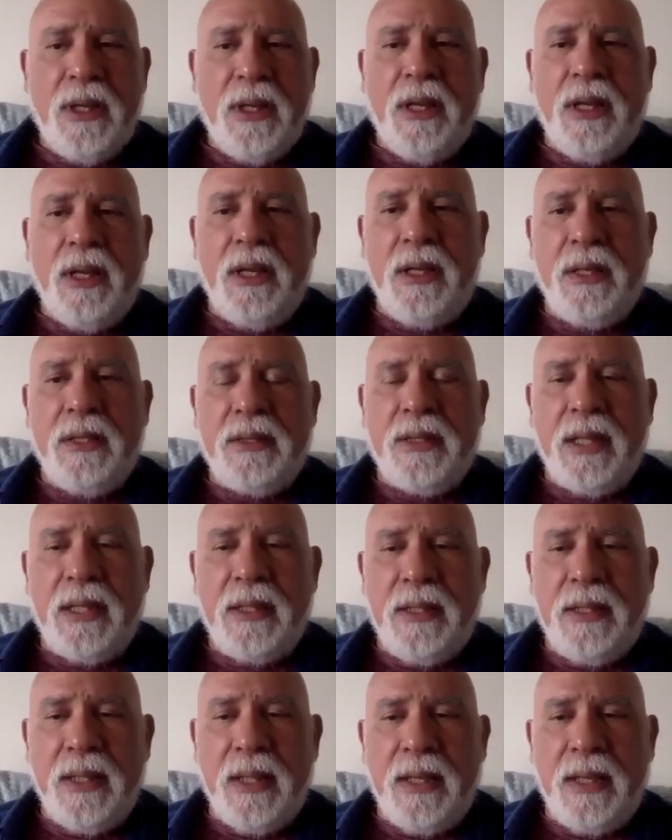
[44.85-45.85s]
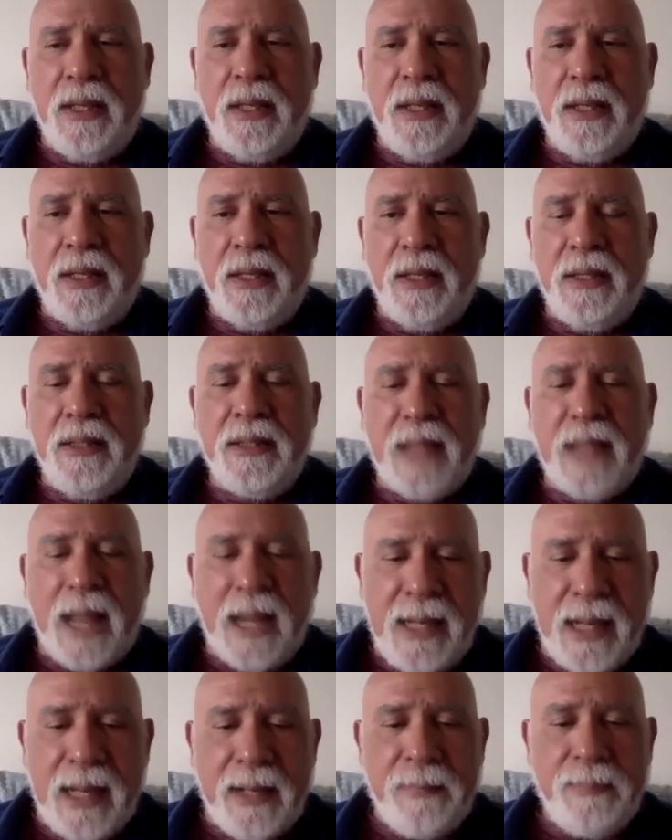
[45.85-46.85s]
eh, desde
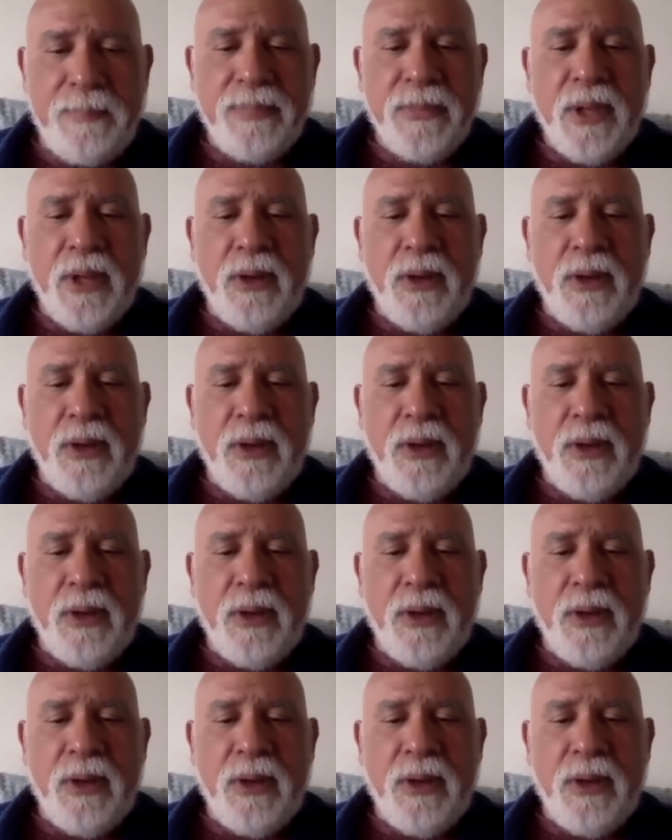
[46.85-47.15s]
Italia.